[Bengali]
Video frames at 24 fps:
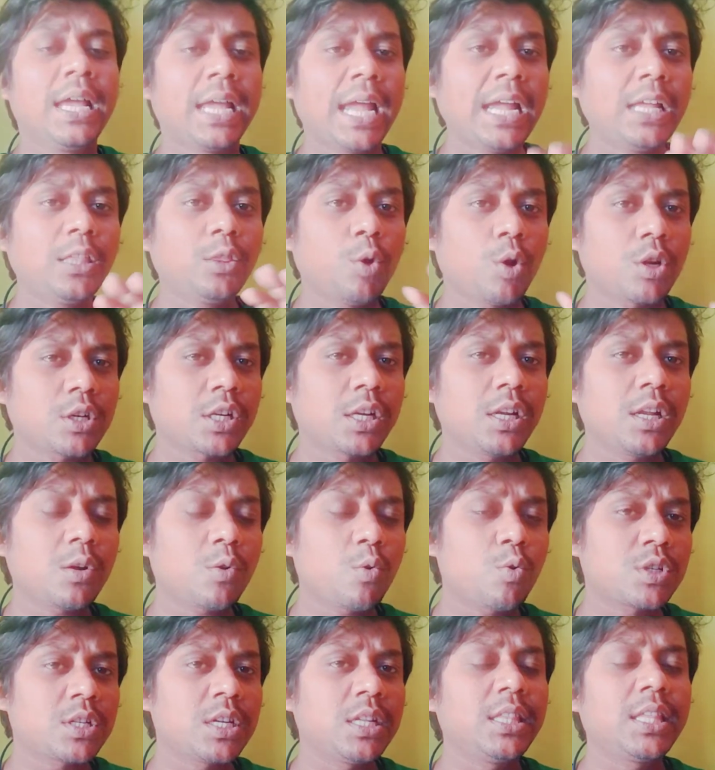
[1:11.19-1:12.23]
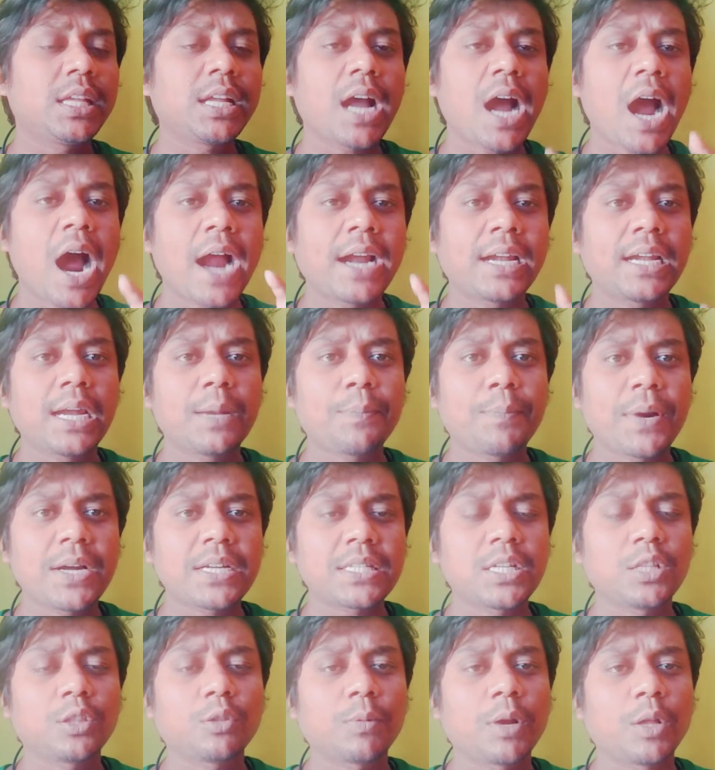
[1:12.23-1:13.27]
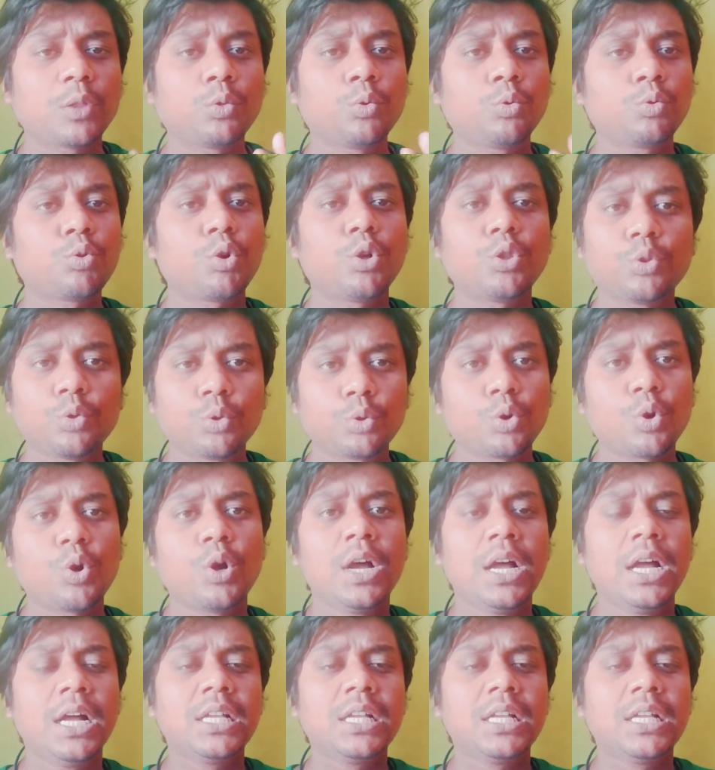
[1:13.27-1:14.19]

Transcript: এই দশখানা কোশ্চেন থেকে হান্ড্রেড পার্সেন্ট তোমরা দুটো দুটো